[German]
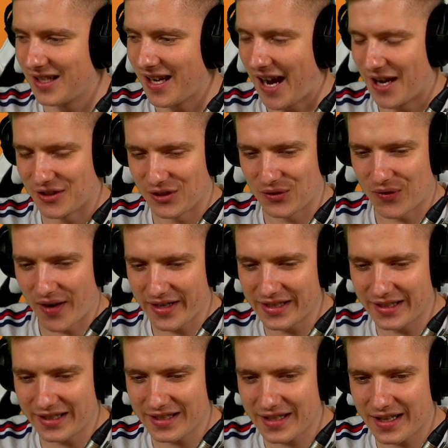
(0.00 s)
Also ich feiere
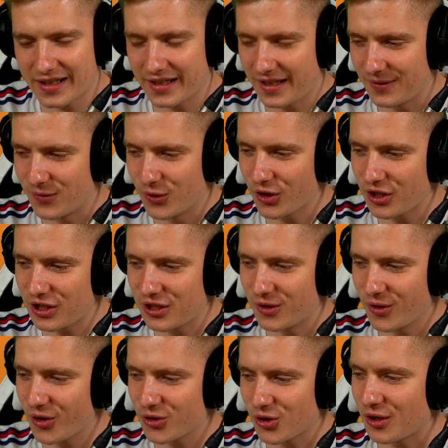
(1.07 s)
das gerade halt wirklich,
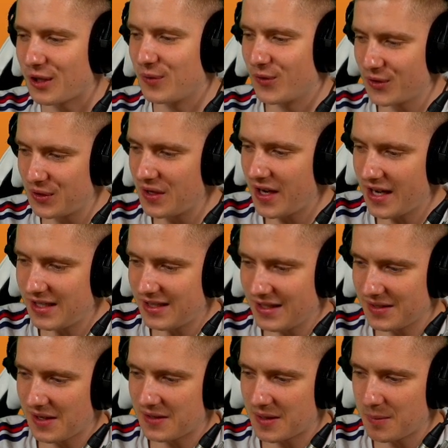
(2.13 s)
no joke. Ich wusste gar nicht, dass
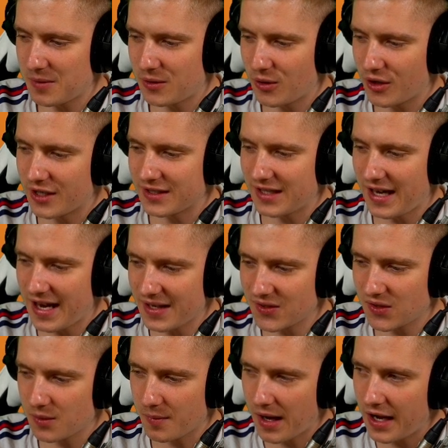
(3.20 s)
es das gibt. Ich höre das
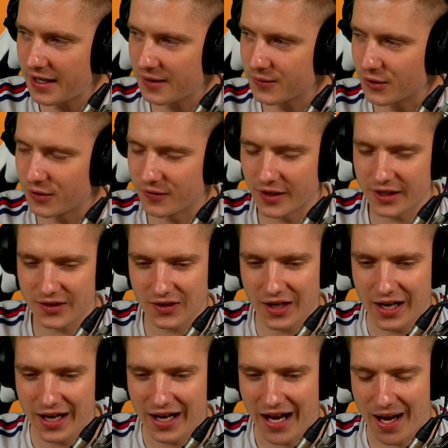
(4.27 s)
erste Mal davon was.
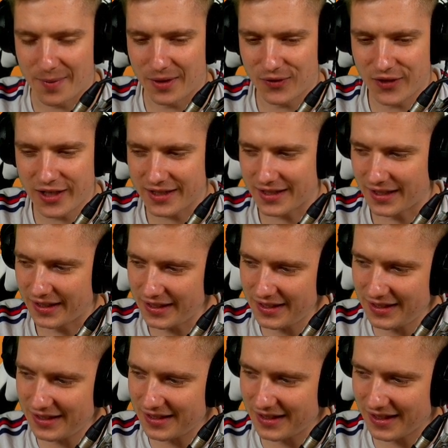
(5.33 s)
Aber ich finde das
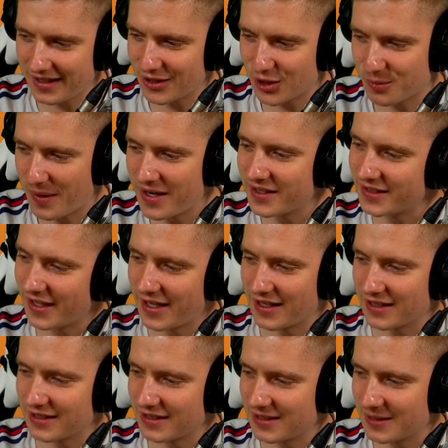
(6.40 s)
richtig spannend
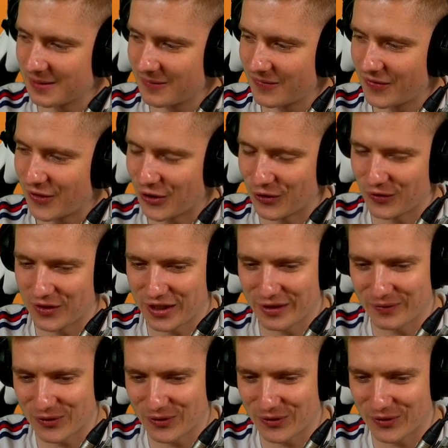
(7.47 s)
eigentlich. Irgendwie.